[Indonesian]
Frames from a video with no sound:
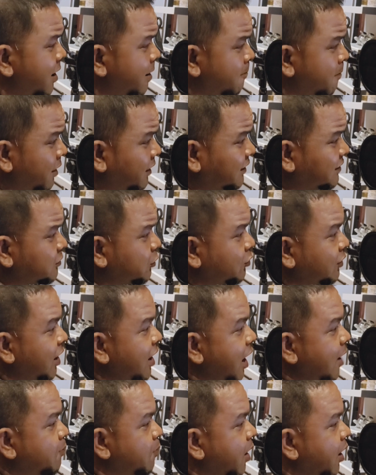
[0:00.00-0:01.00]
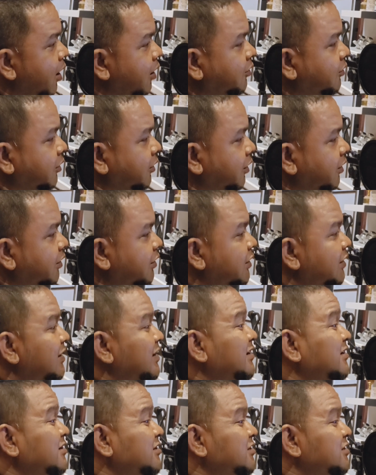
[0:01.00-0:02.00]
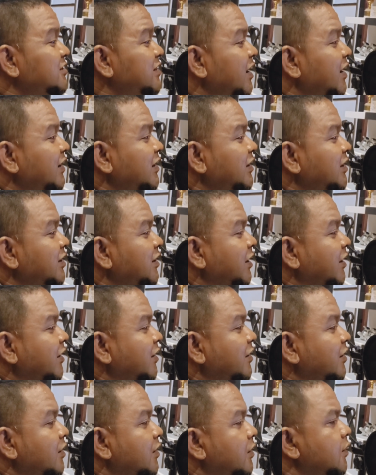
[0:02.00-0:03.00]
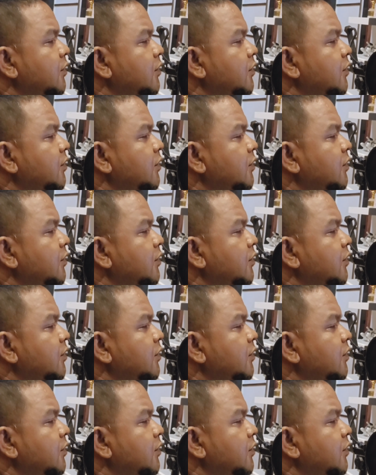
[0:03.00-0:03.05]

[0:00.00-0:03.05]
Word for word: bagi seorang hamba Allah jika ingin